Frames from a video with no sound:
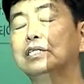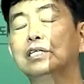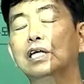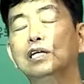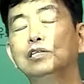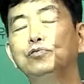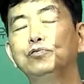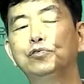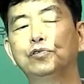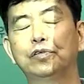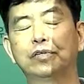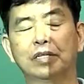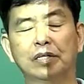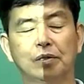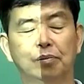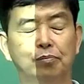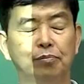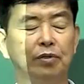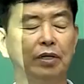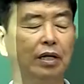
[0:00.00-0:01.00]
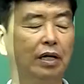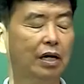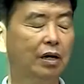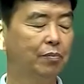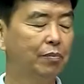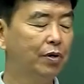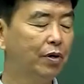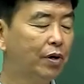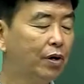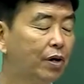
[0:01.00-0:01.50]
탄수화물에
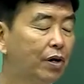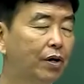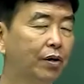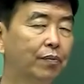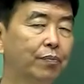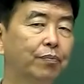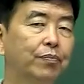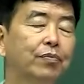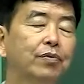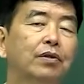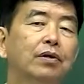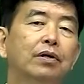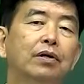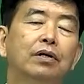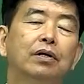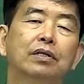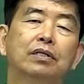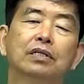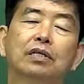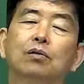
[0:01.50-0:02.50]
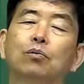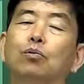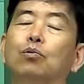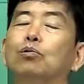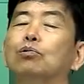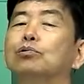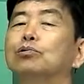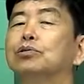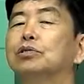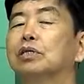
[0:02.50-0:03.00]
가면 이게
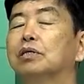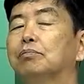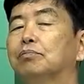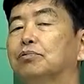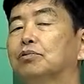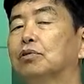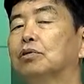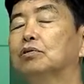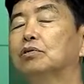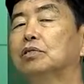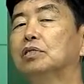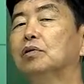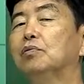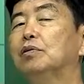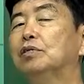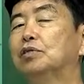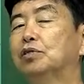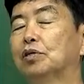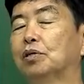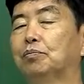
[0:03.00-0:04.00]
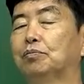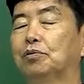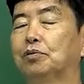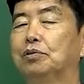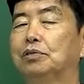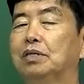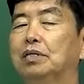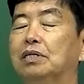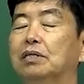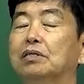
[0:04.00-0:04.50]
오른쪽에 붙었느냐 왼쪽에
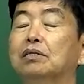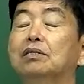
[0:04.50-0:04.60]
붙었느냐